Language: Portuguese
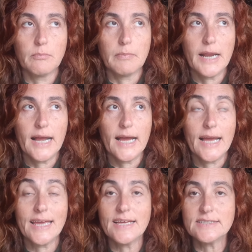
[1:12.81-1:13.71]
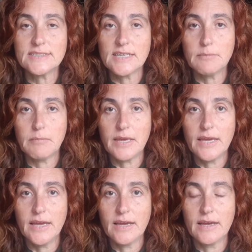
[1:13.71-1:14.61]
para
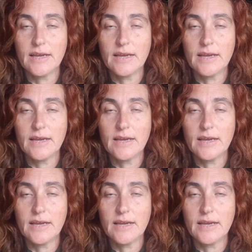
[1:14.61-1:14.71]
receber